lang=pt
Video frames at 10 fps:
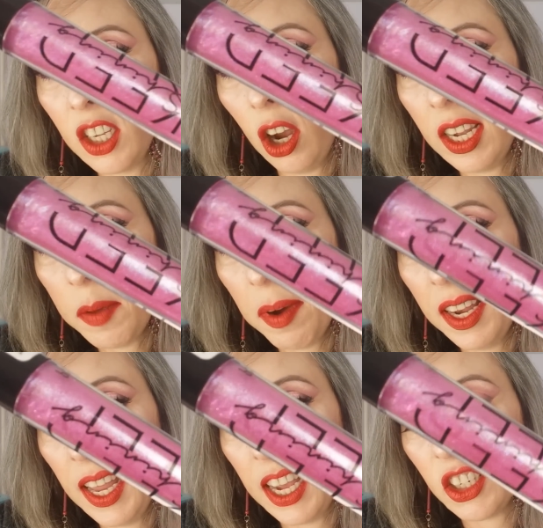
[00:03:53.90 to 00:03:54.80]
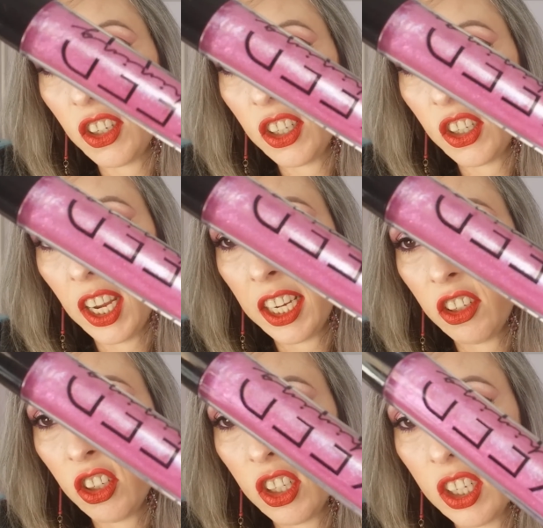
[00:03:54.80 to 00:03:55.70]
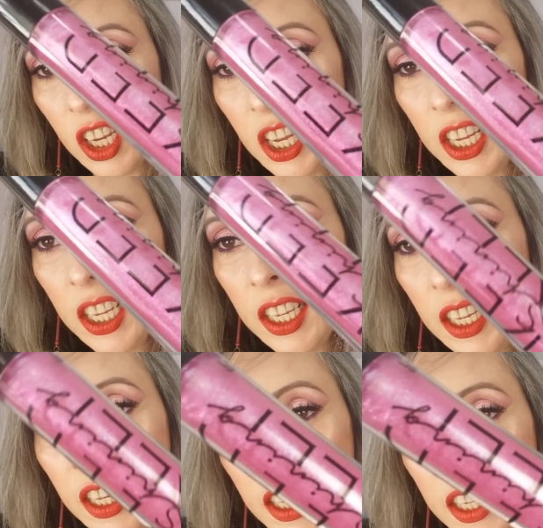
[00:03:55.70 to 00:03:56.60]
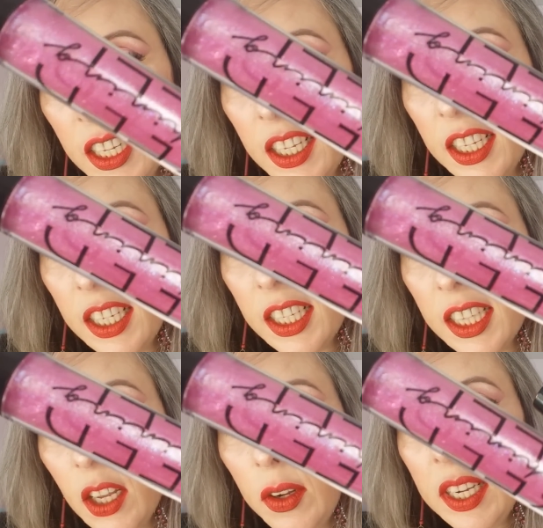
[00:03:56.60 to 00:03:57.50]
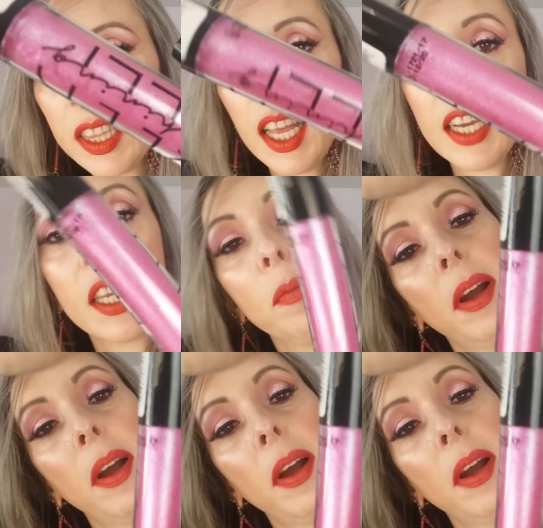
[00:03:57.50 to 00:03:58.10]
E olha a embalagem, gente. Então ele tá aqui